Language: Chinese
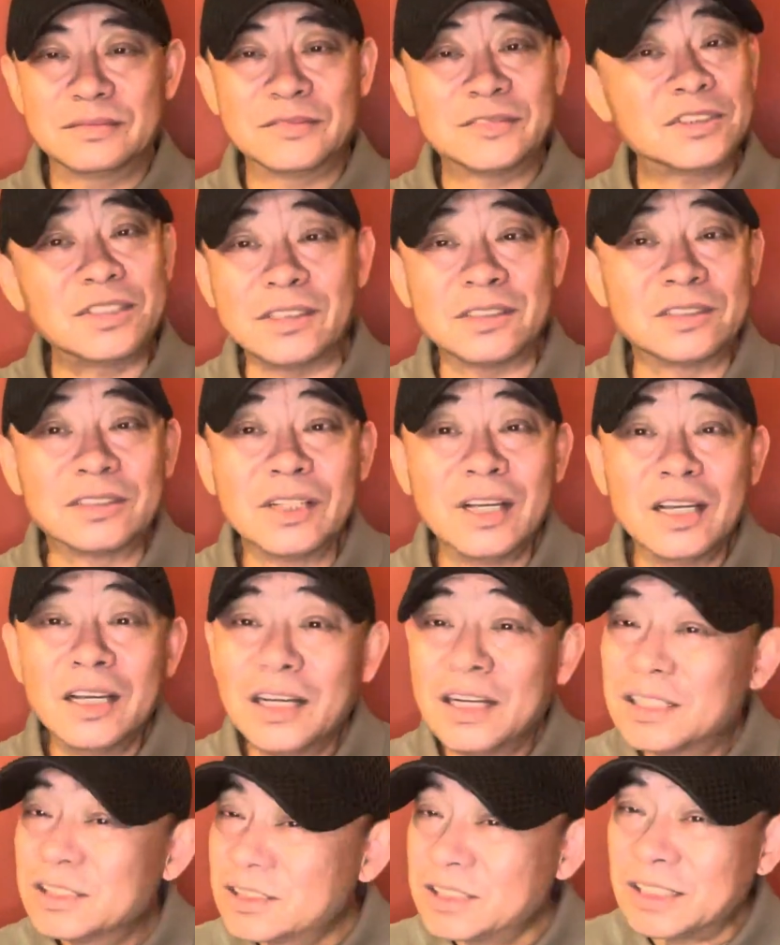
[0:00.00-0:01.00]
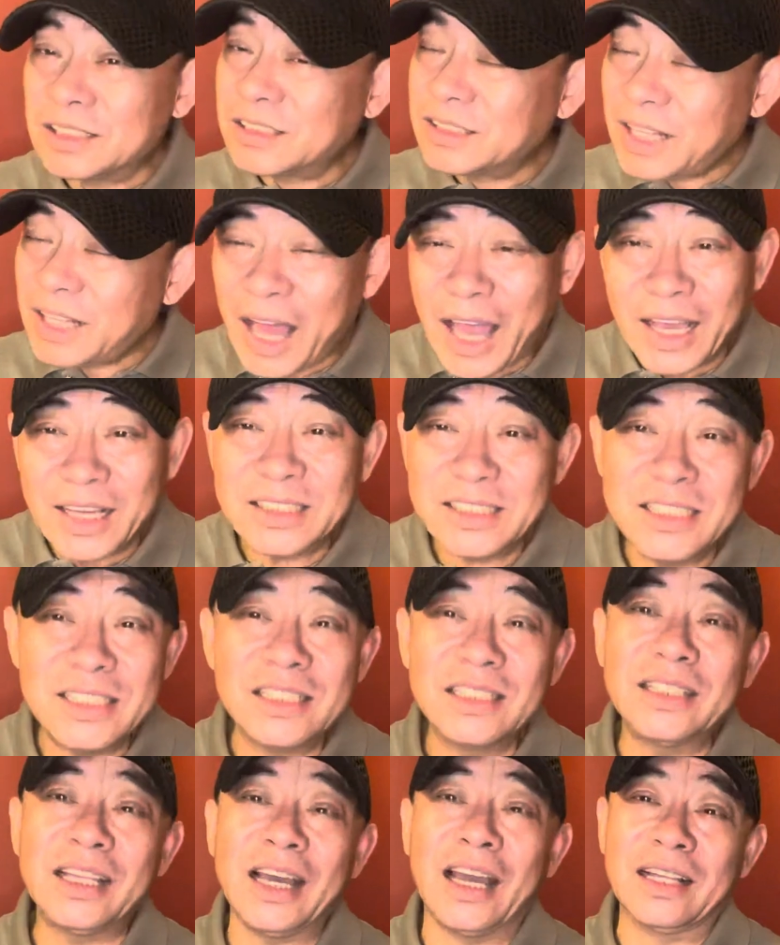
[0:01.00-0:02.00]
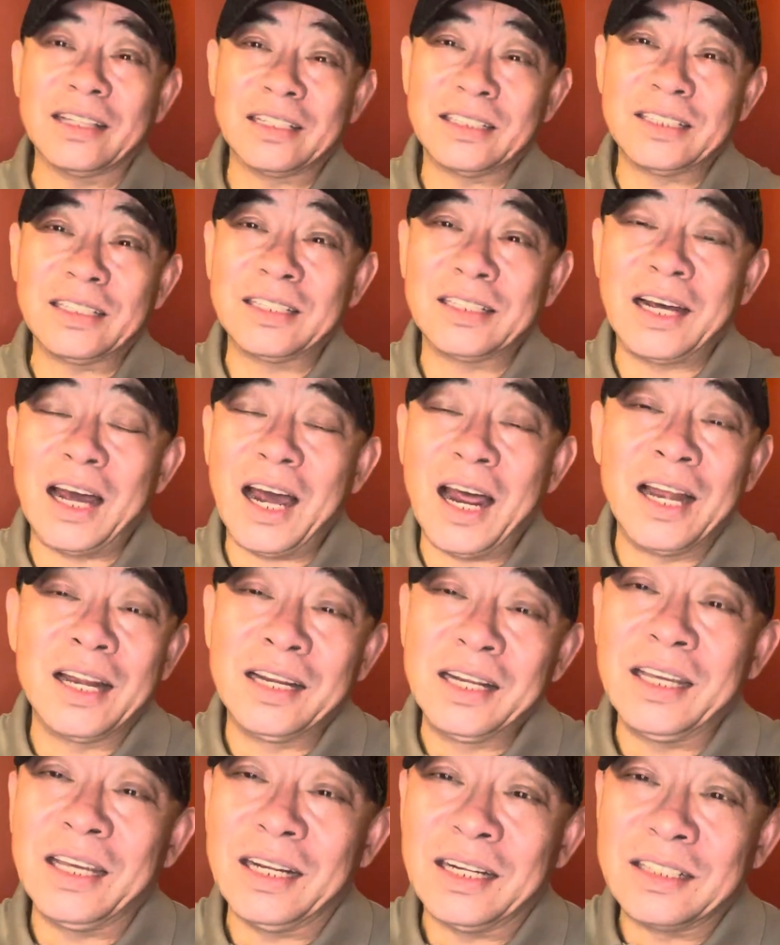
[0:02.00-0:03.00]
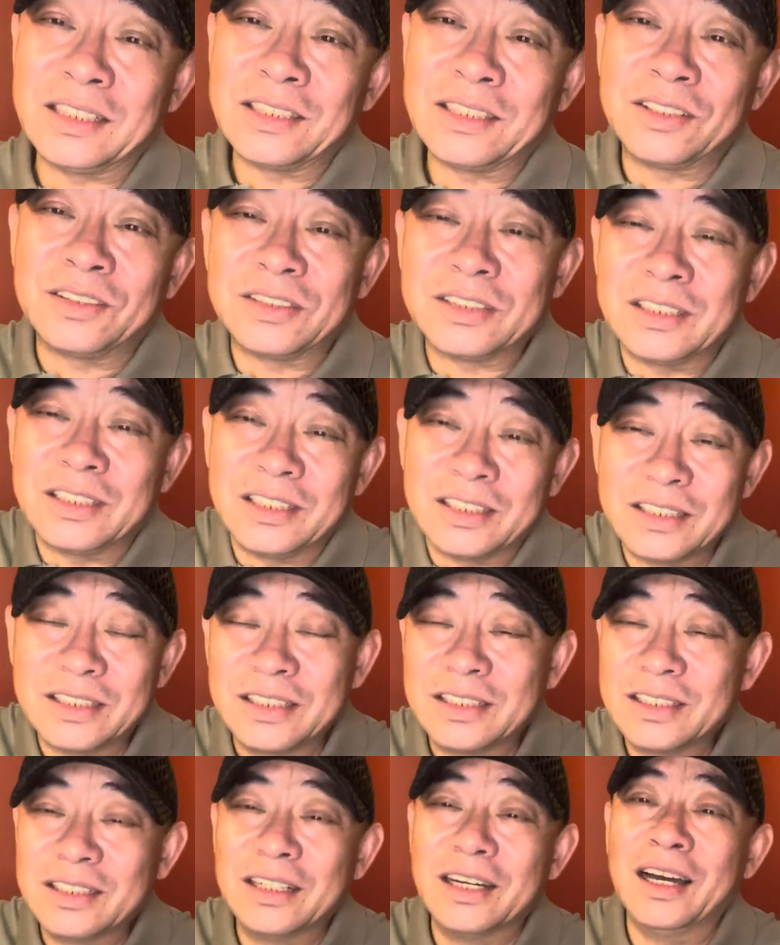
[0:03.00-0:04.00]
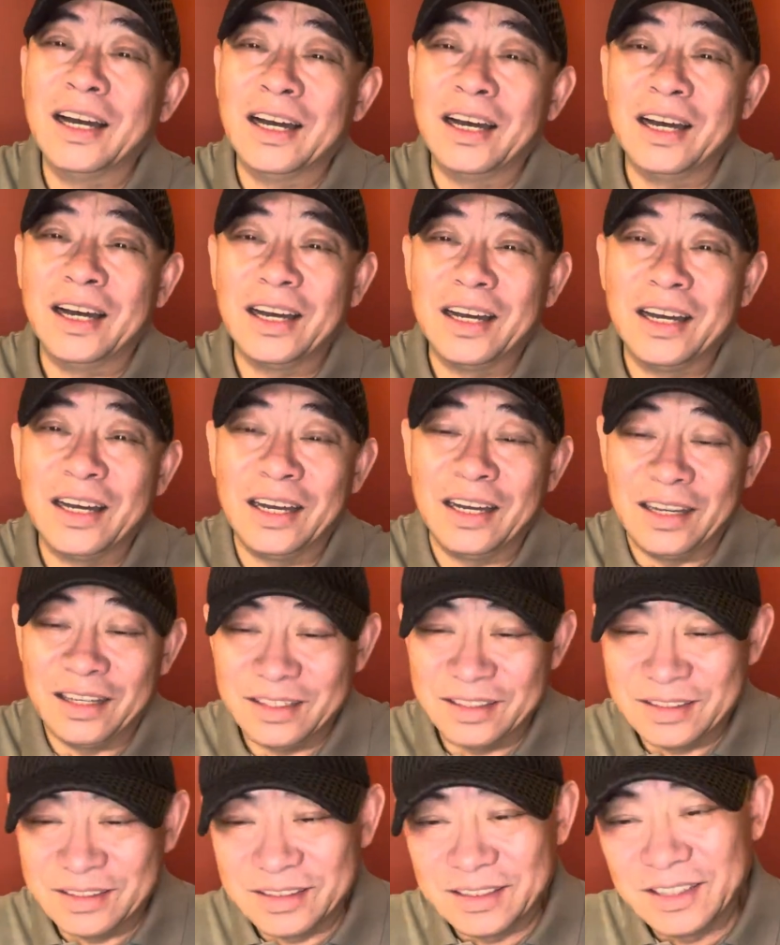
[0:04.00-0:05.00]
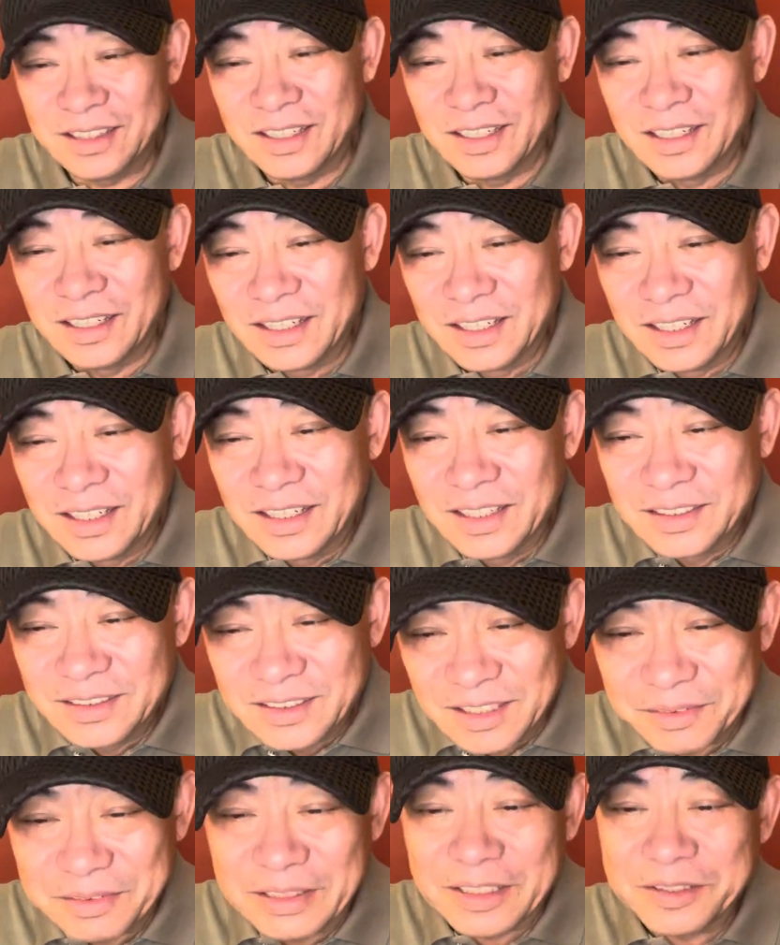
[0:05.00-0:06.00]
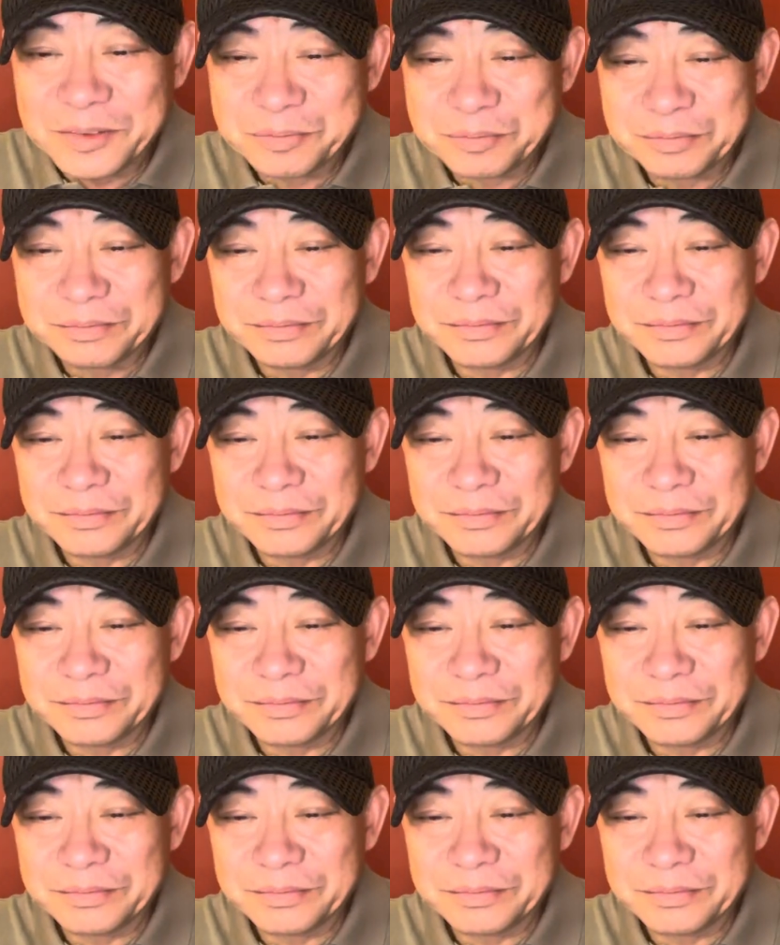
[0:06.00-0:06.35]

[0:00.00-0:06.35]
这这太经典的这个案例了，这都是啊啊。那么呢，